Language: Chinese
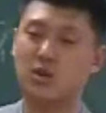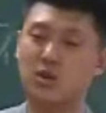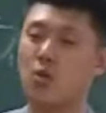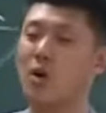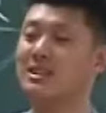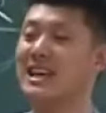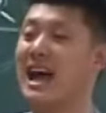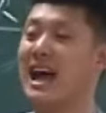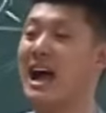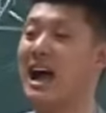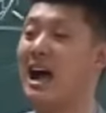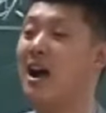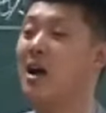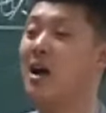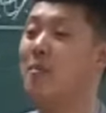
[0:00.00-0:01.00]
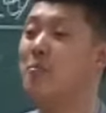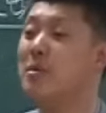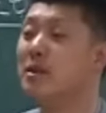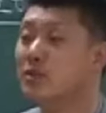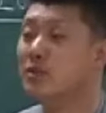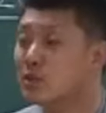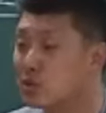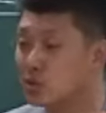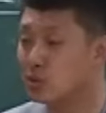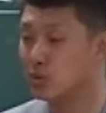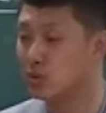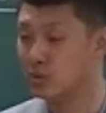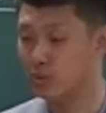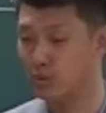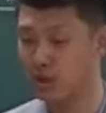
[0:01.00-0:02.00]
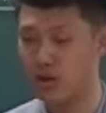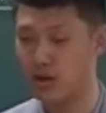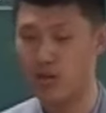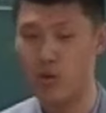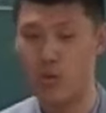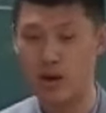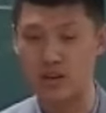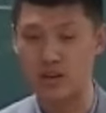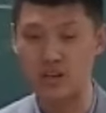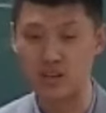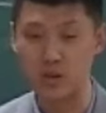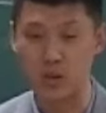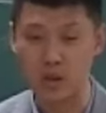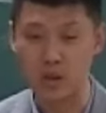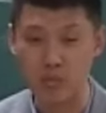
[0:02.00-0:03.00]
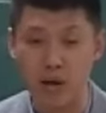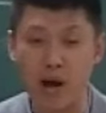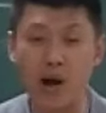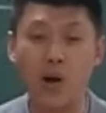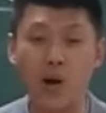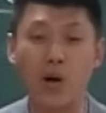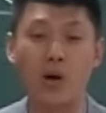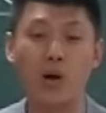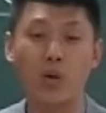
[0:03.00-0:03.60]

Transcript: 国家、民族，不是因为我日子过得不好，